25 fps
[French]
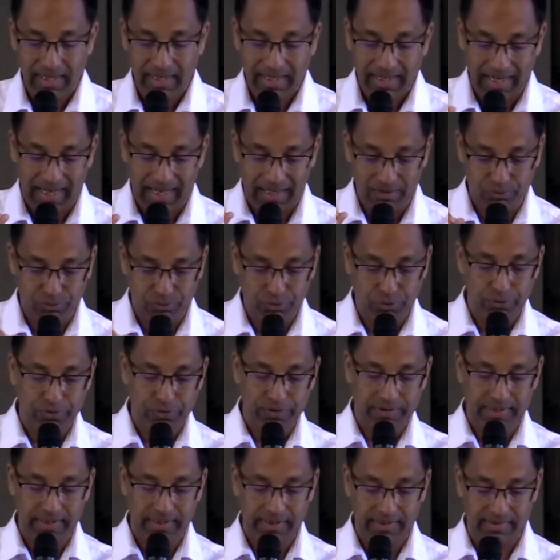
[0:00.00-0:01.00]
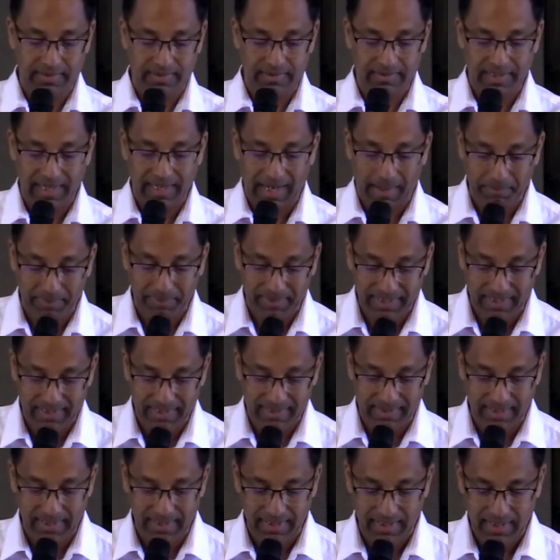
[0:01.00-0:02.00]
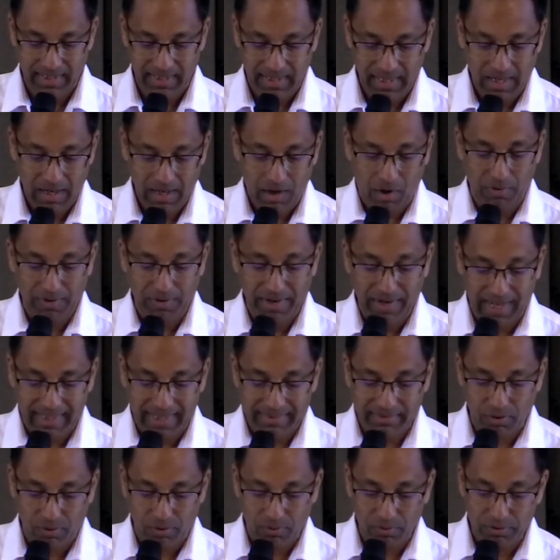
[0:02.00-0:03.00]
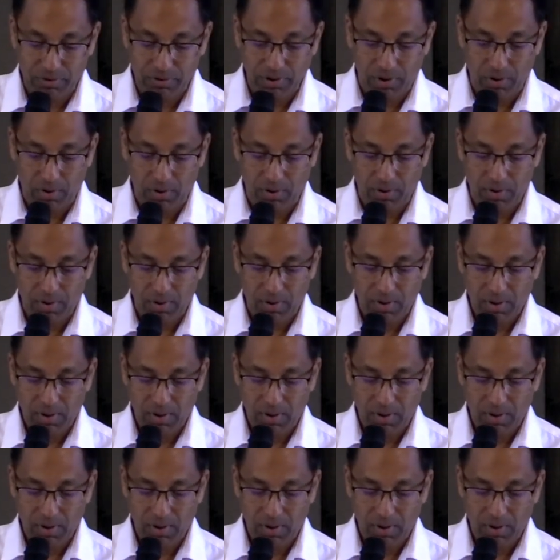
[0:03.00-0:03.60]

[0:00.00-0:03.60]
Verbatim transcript: la justice, la piété, en attendant